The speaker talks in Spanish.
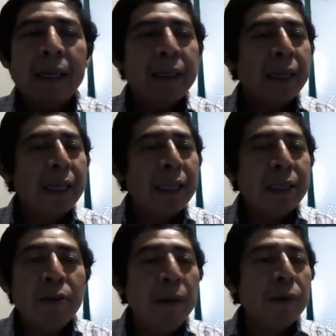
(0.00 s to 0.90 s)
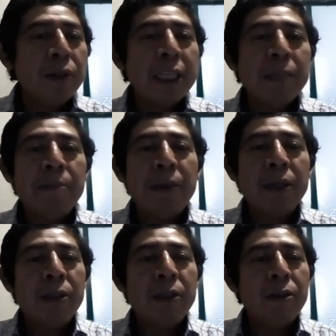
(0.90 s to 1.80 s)
es que descubrimos
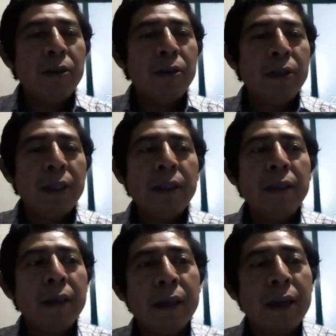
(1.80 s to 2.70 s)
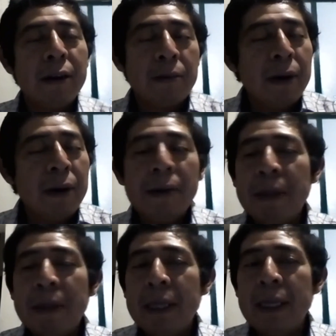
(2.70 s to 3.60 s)
expresiones que, como vuelvo a
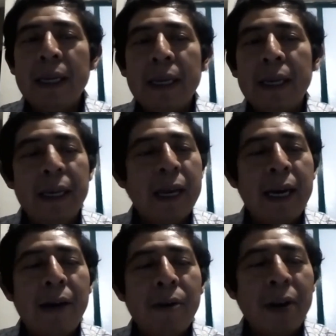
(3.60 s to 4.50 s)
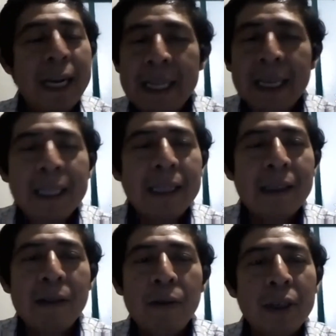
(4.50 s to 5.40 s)
repetir, en la oralidad no
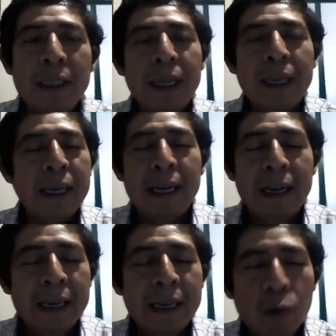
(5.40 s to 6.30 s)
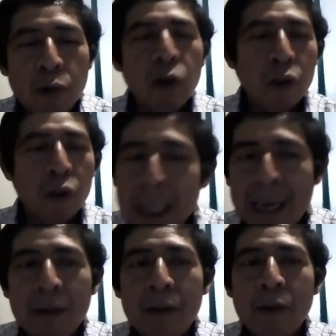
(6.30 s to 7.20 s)
existen, en el, en uso
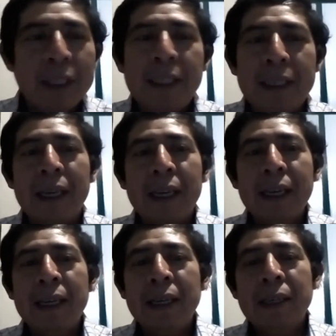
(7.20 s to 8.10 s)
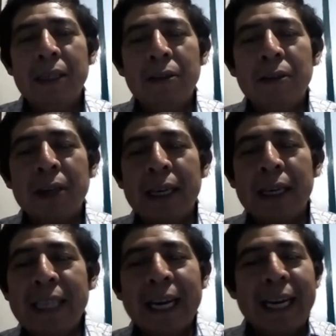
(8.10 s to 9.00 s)
cotidiano no existen, sino que
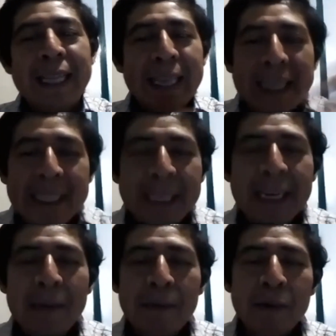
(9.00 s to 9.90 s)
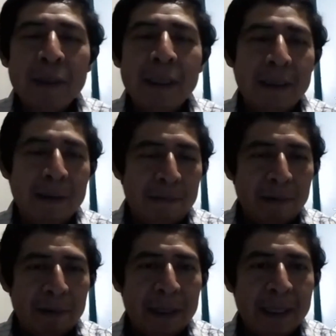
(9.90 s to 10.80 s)
esta grandeza, digamos, de,
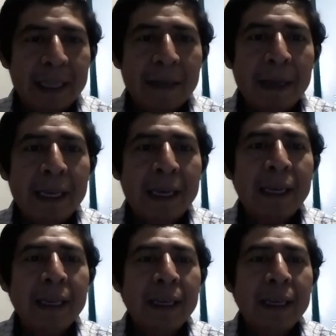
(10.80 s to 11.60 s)
cierta manera,